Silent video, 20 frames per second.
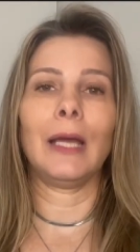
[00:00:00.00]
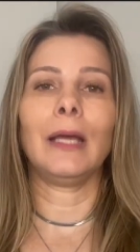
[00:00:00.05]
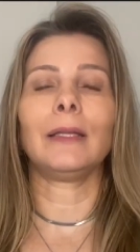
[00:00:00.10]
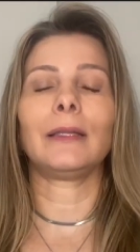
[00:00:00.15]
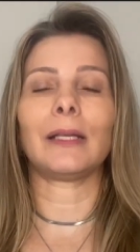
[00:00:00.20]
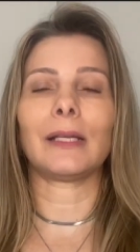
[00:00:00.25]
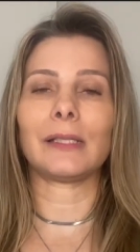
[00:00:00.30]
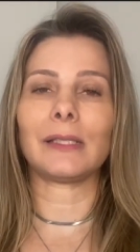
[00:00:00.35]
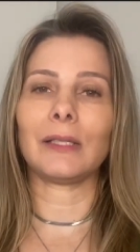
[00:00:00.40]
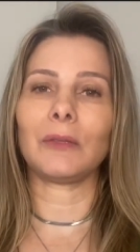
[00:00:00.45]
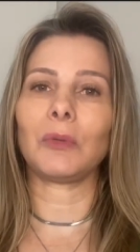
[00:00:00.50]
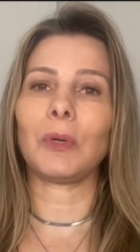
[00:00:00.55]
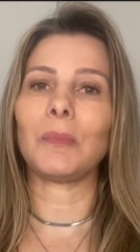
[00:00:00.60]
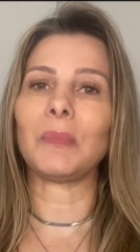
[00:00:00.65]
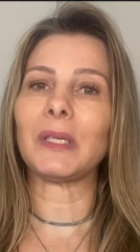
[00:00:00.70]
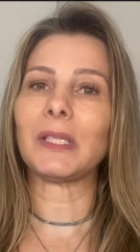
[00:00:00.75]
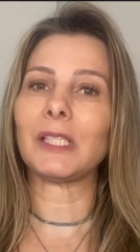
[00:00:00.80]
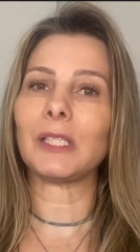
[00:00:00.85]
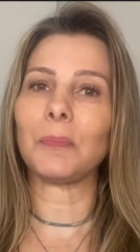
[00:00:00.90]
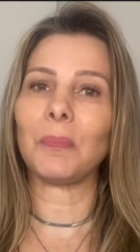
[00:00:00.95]
trazendo a minha
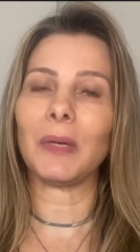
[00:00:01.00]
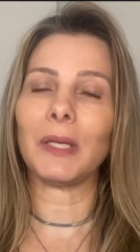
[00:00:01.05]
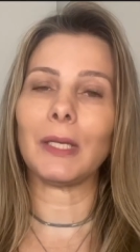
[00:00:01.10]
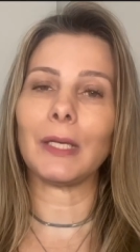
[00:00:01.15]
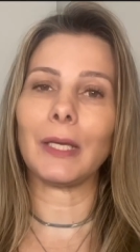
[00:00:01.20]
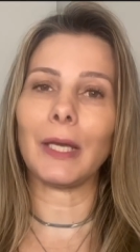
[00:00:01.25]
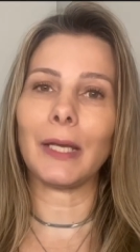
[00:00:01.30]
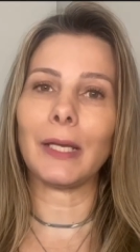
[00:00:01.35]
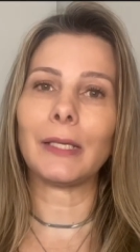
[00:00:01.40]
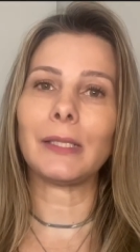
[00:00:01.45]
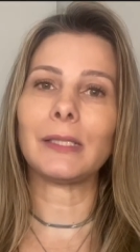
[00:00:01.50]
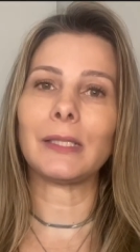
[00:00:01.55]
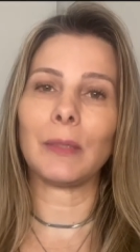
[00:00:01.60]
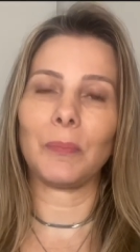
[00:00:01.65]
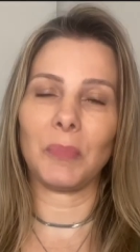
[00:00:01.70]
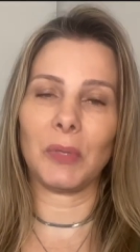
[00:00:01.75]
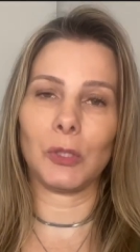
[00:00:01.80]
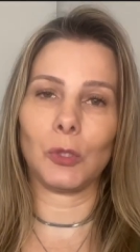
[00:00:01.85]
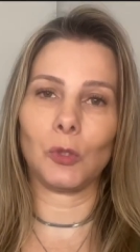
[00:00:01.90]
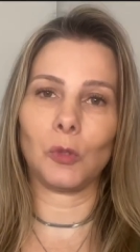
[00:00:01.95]
experiência
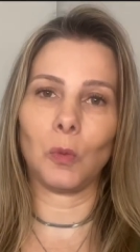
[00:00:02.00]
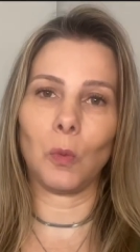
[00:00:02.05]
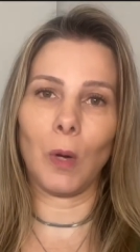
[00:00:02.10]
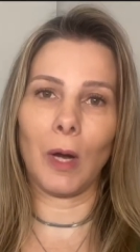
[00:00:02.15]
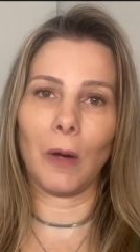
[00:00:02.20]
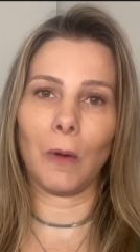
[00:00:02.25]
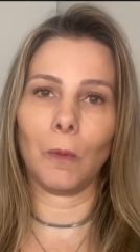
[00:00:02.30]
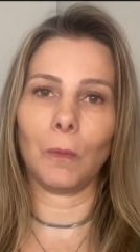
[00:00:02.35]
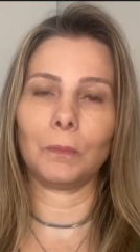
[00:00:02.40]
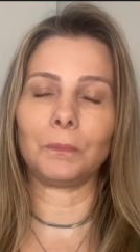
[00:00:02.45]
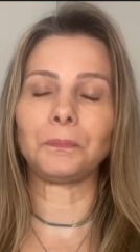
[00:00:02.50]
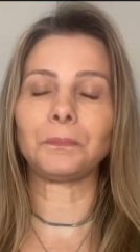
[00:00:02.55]
pessoal